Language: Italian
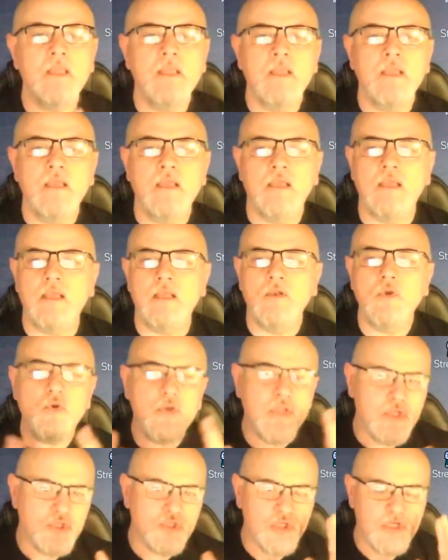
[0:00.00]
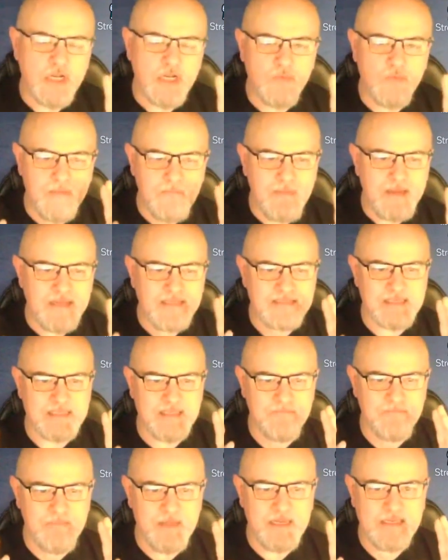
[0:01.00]
Eh, l'origine non è mai stata
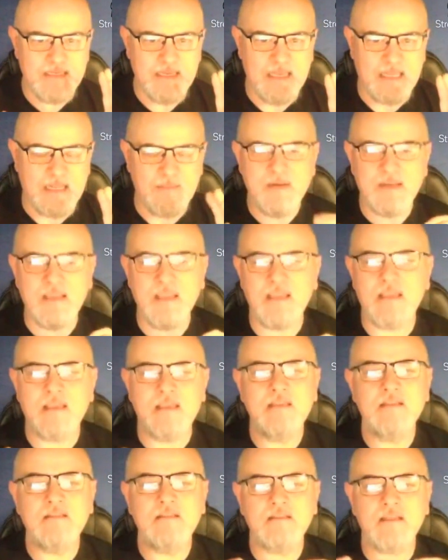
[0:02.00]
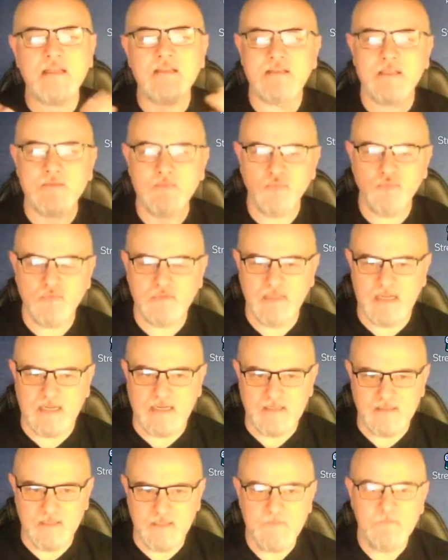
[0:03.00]
ben chiara perché in tante
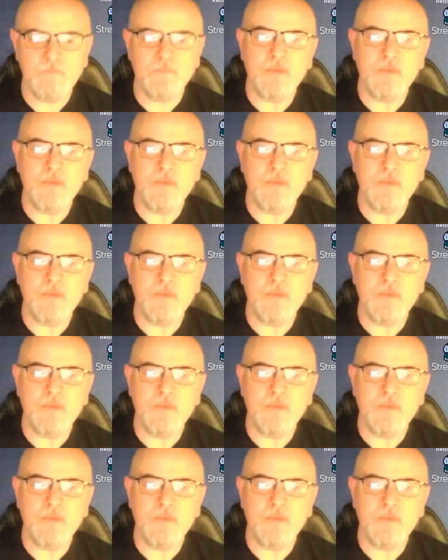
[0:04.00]
puntate